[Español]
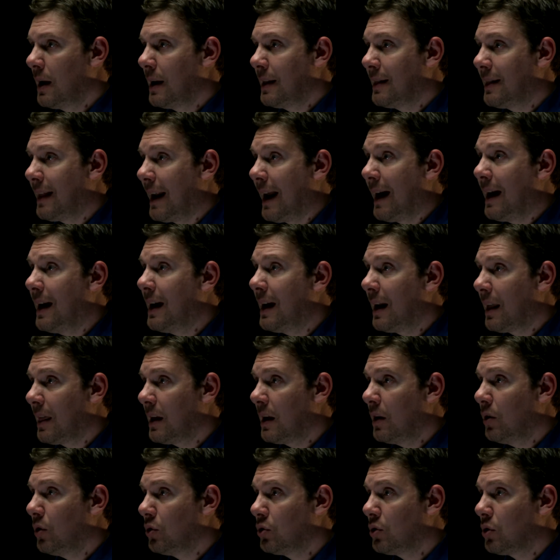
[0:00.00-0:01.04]
traer
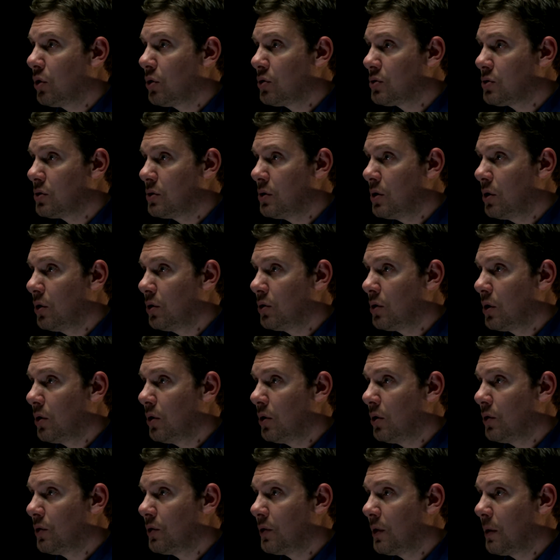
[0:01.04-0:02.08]
de otros, de
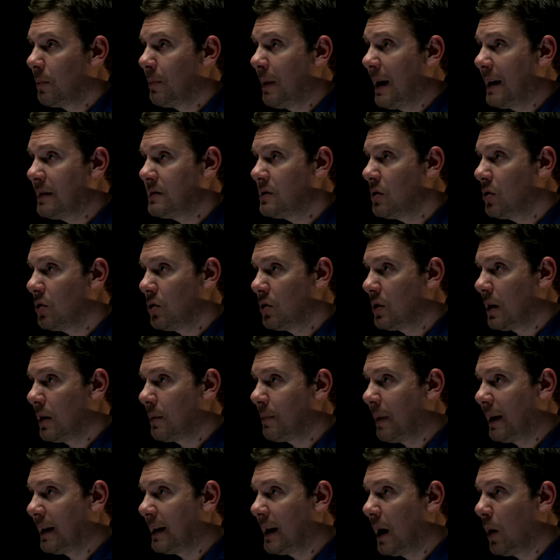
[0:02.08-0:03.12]
otros espacios, de otras
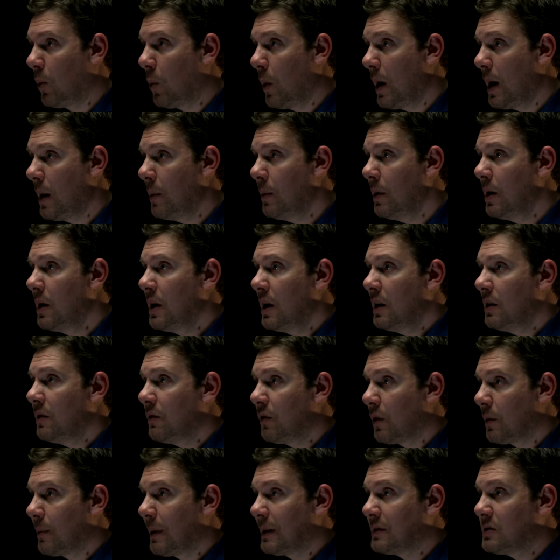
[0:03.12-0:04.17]
páginas web,
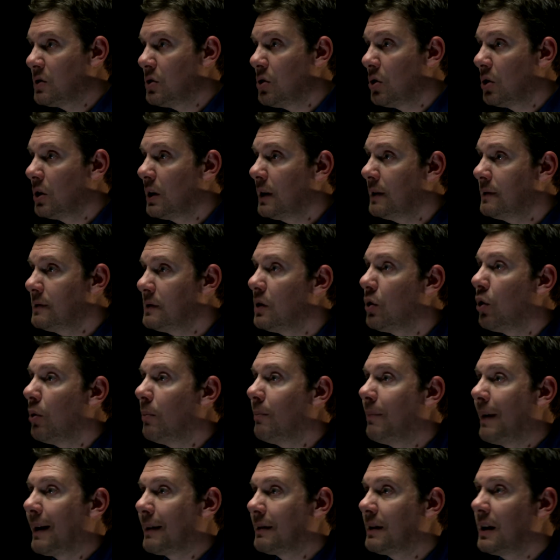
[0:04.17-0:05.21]
informaciones y
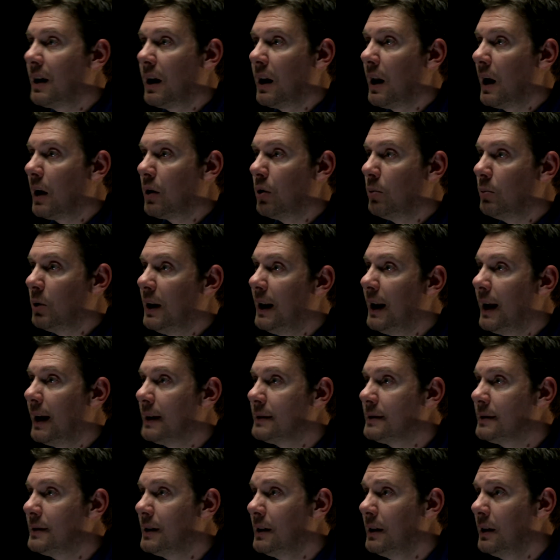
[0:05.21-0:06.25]
compartirlas como
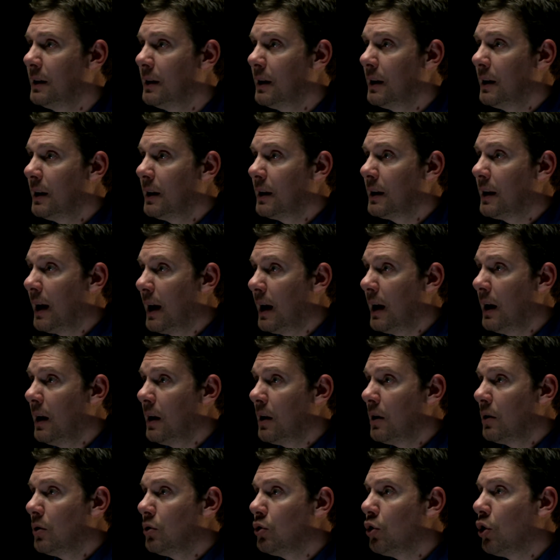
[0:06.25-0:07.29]
enlace
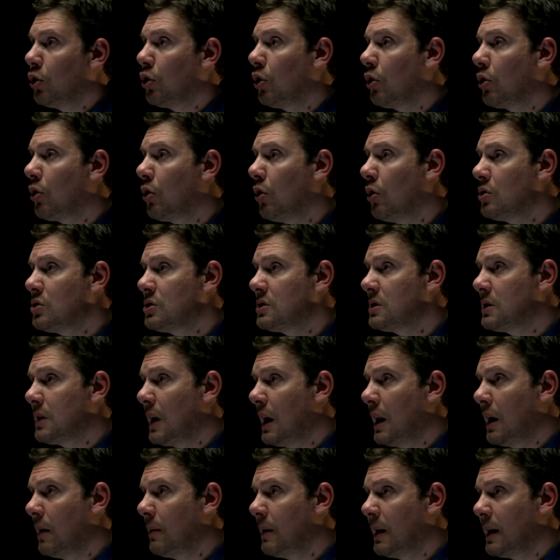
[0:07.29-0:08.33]
que no nos consta
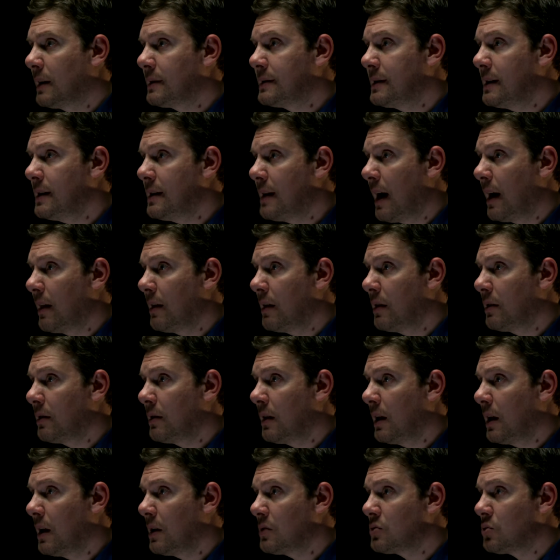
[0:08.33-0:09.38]
la veracidad
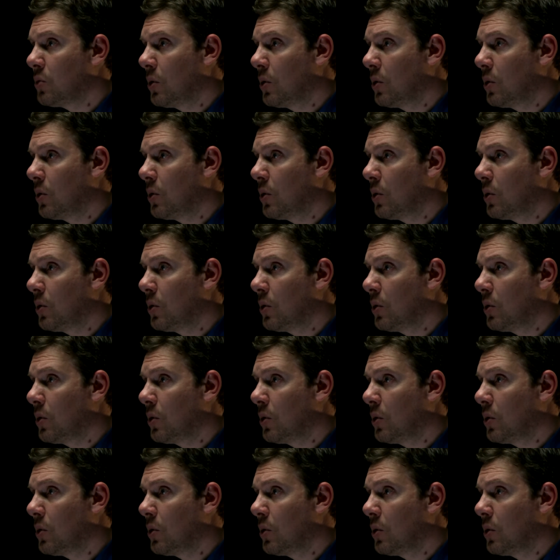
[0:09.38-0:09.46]
de sus